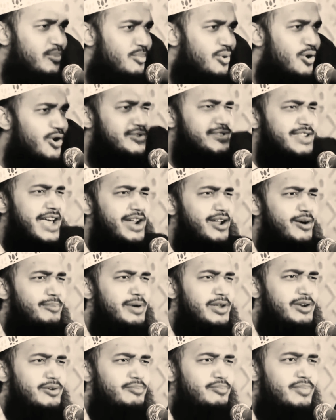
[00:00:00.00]
তো মুসা
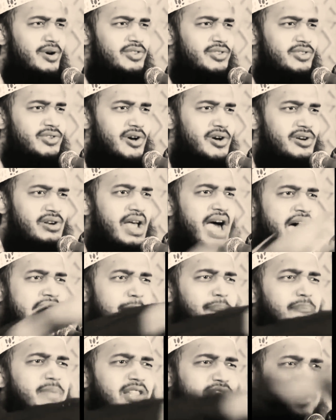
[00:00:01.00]
নবীর উম্মত নন আপনি